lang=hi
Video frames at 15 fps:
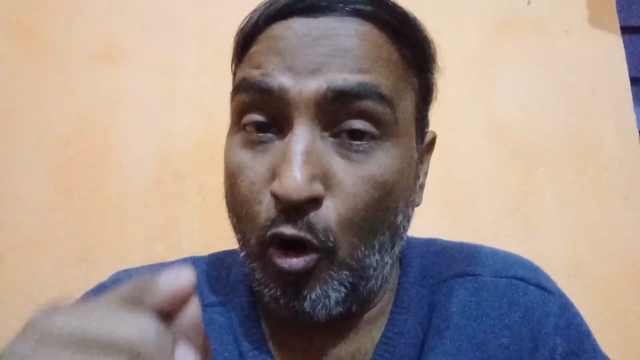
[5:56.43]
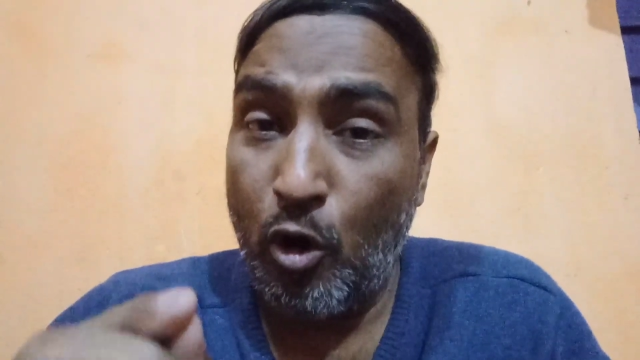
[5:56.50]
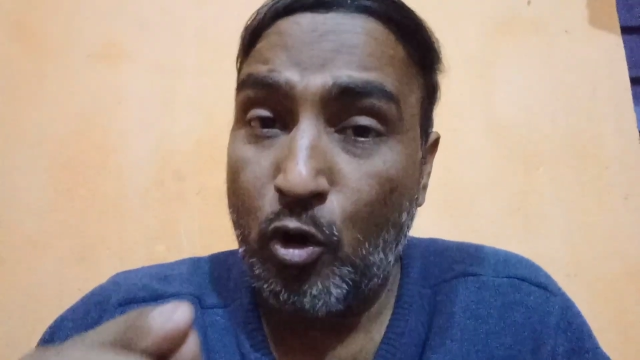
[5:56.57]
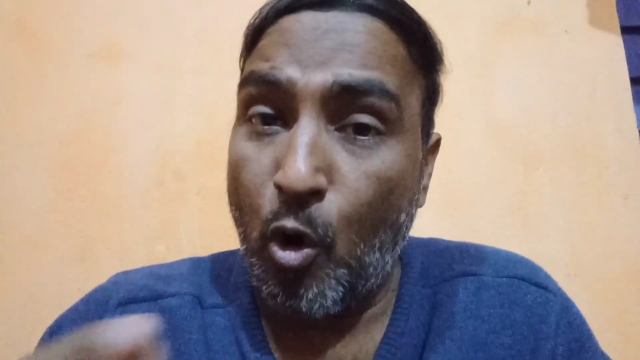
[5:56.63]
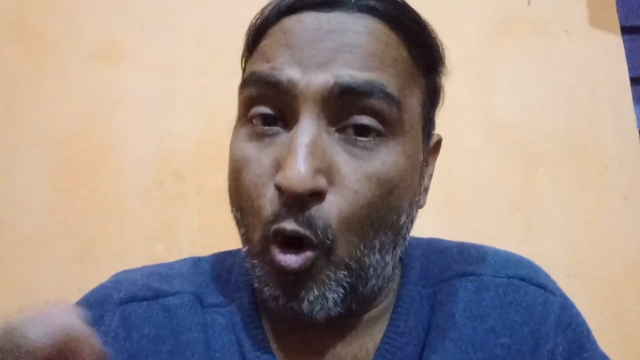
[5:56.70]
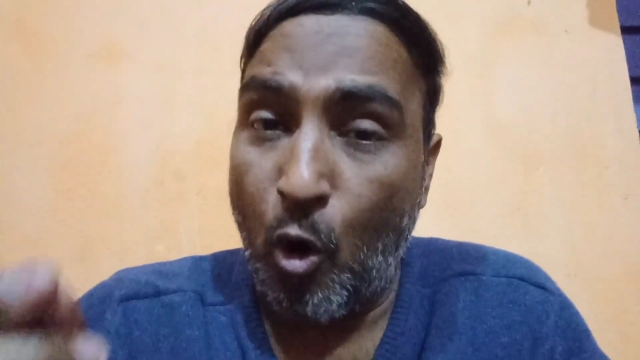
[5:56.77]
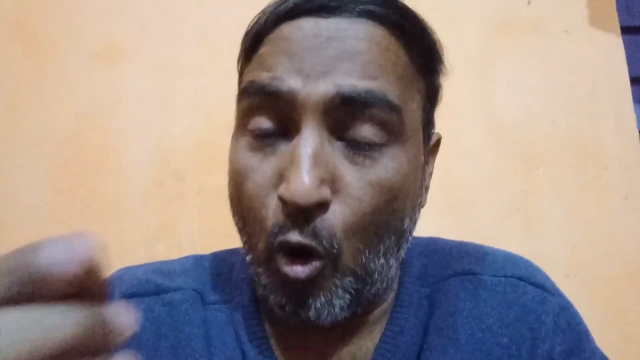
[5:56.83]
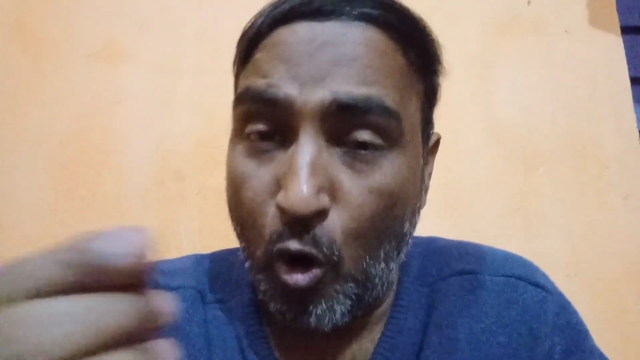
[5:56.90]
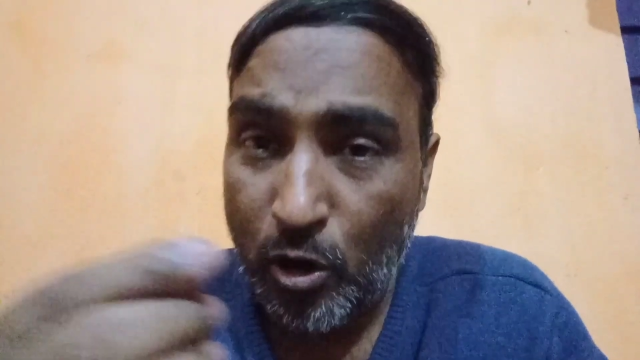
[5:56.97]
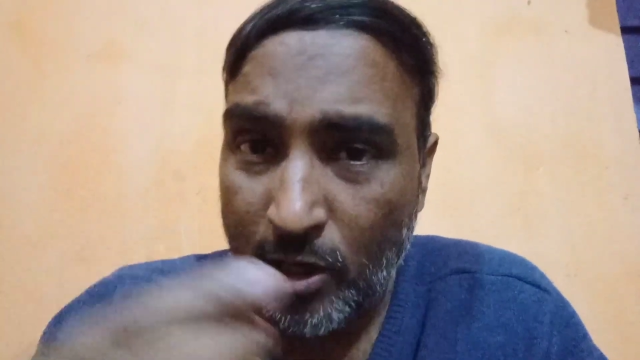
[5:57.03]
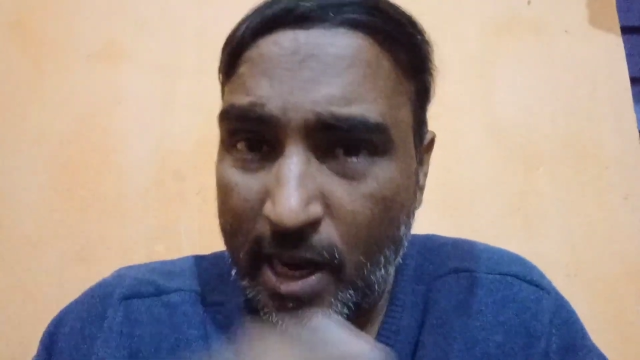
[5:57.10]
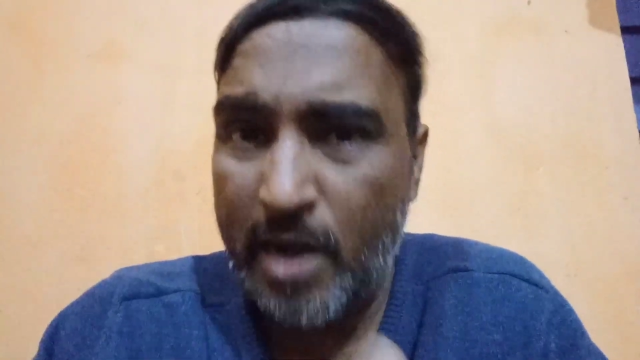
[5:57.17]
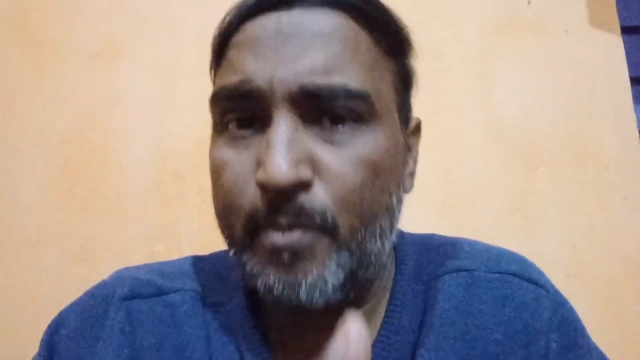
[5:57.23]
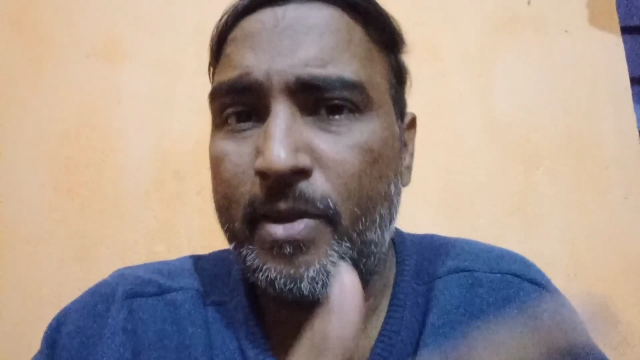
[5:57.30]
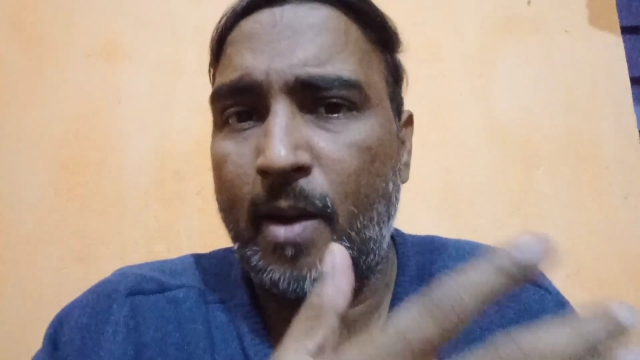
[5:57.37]
और
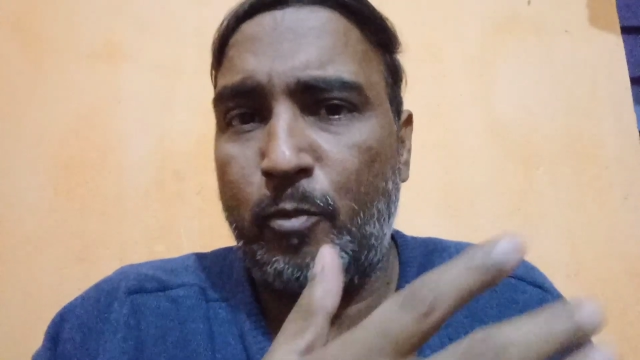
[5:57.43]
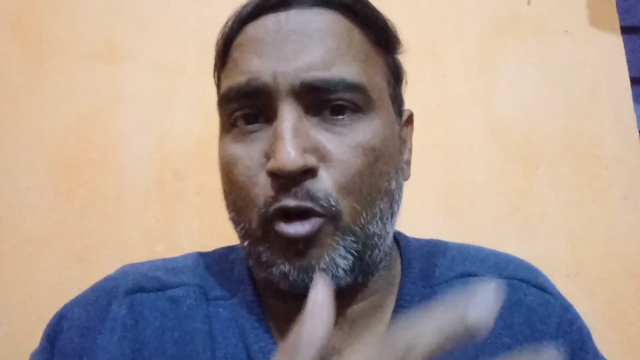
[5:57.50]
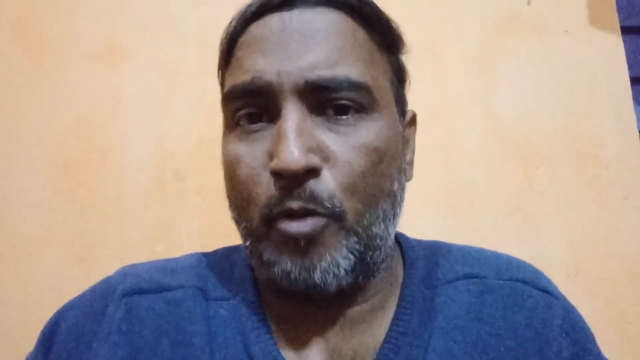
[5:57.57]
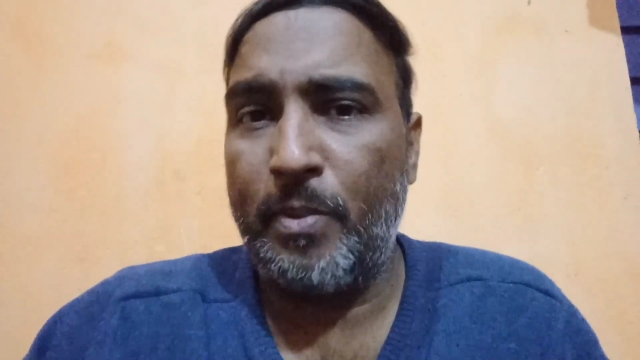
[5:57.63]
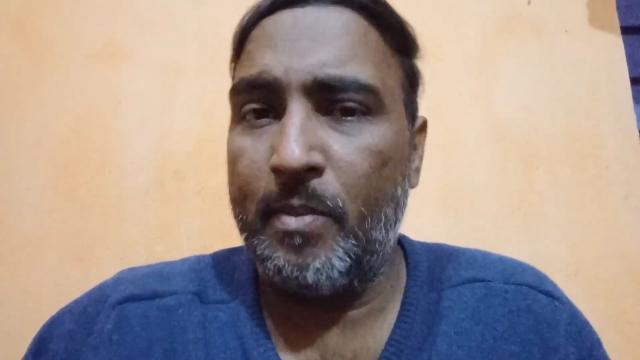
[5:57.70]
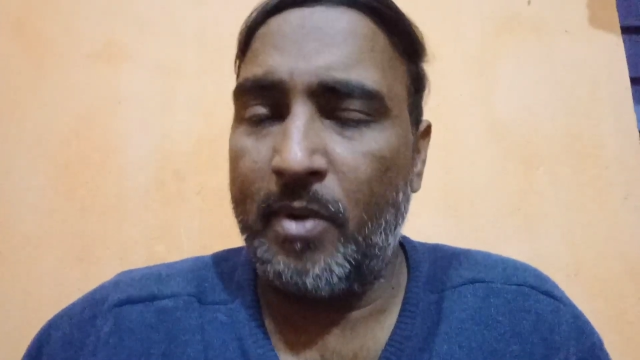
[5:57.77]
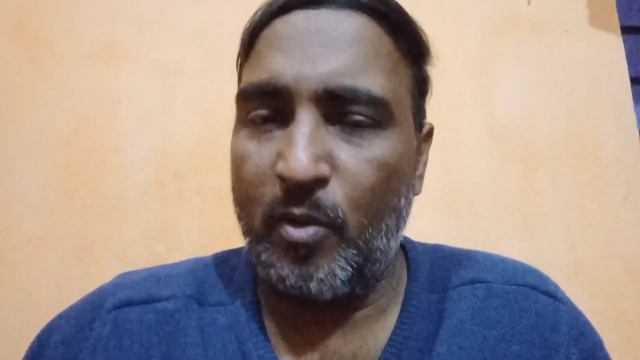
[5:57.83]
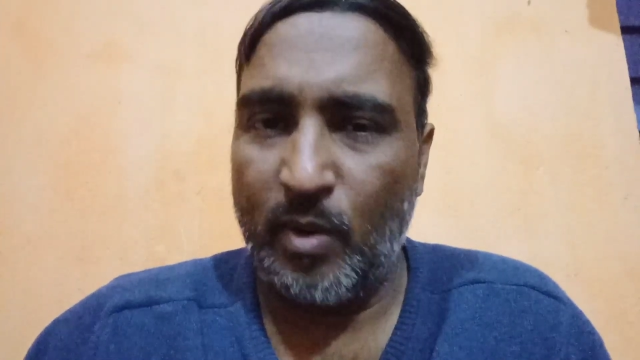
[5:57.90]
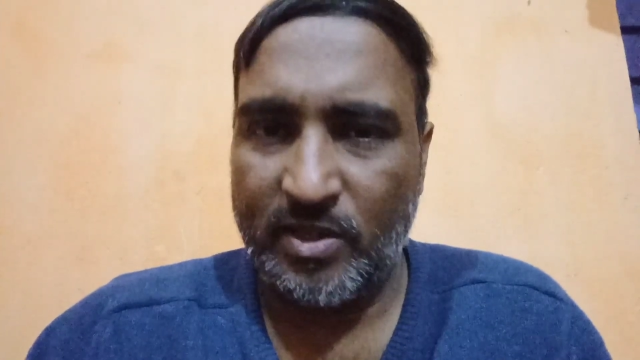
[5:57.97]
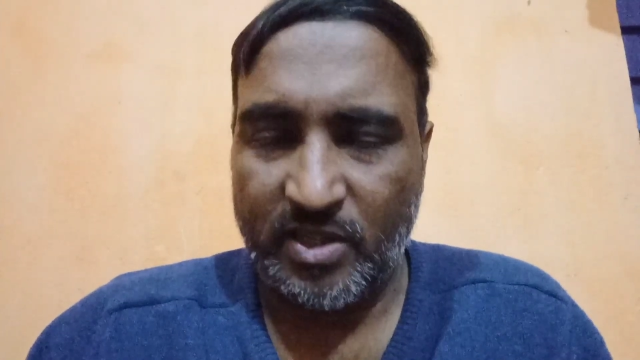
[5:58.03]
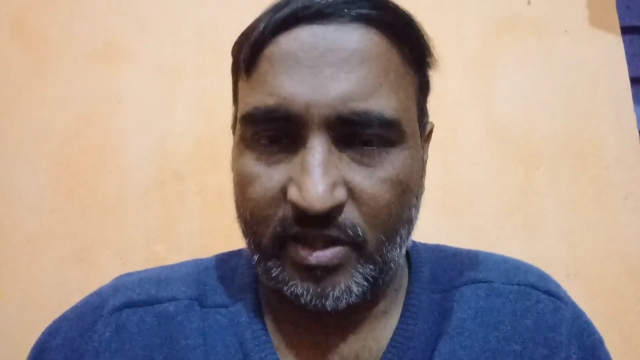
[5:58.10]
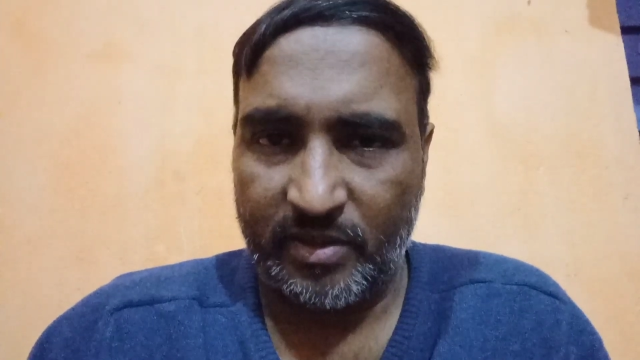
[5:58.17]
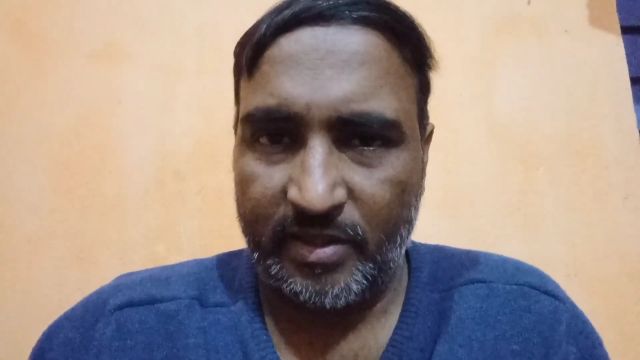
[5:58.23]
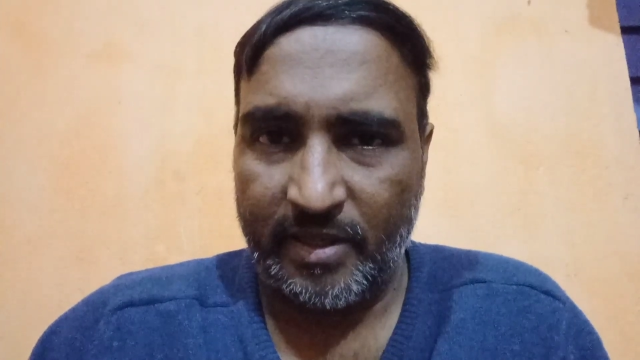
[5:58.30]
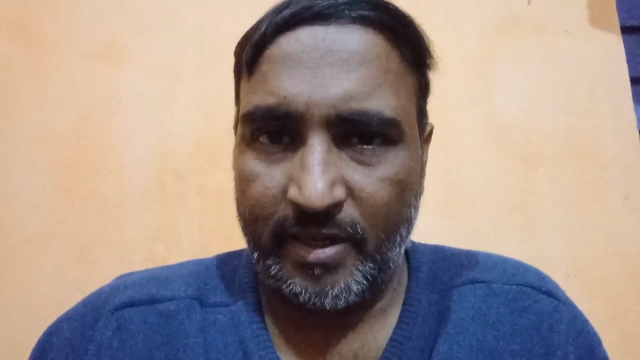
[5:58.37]
ऑनलाइन भी आप कॉपी मंगवा
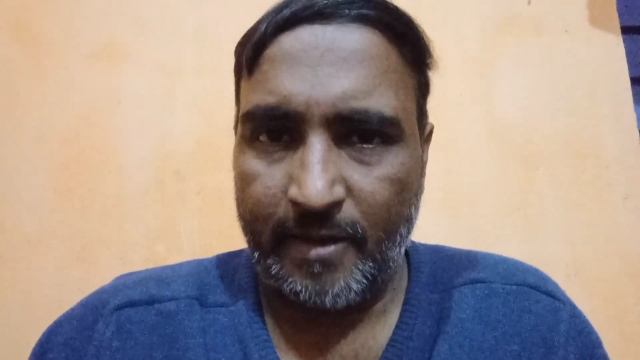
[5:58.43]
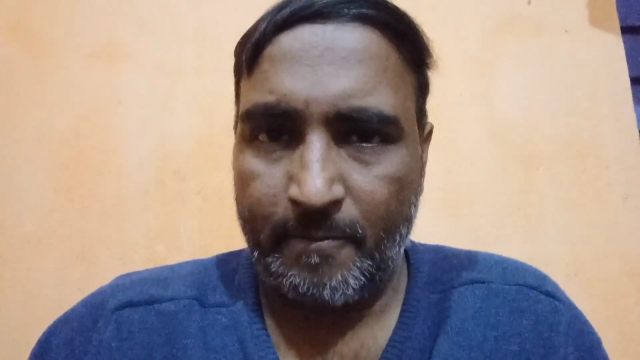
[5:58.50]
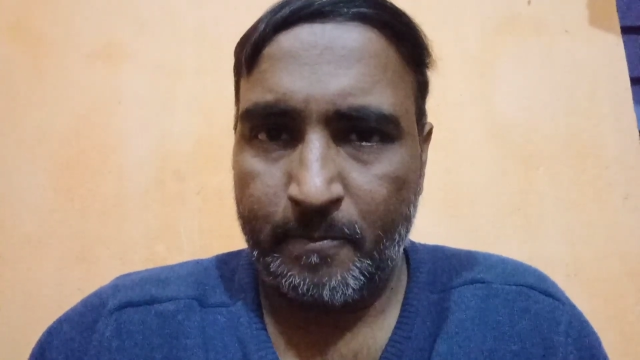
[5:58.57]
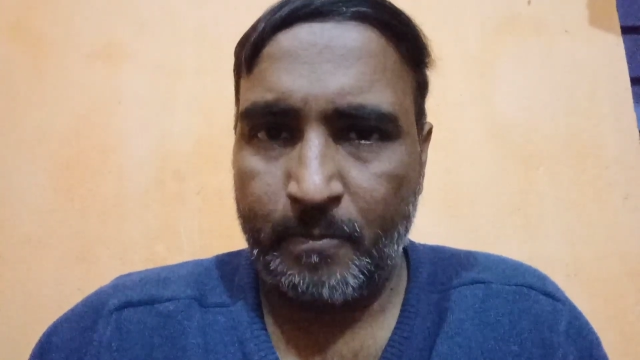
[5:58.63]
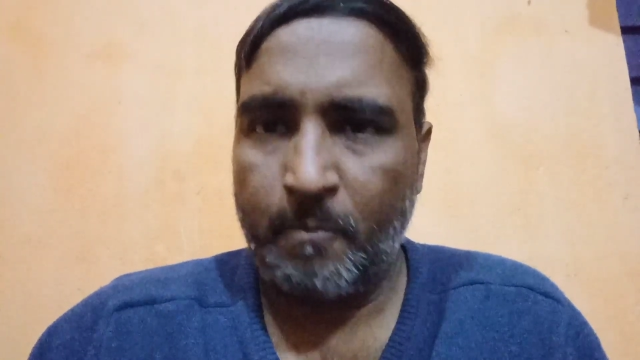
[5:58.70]
सकते हैं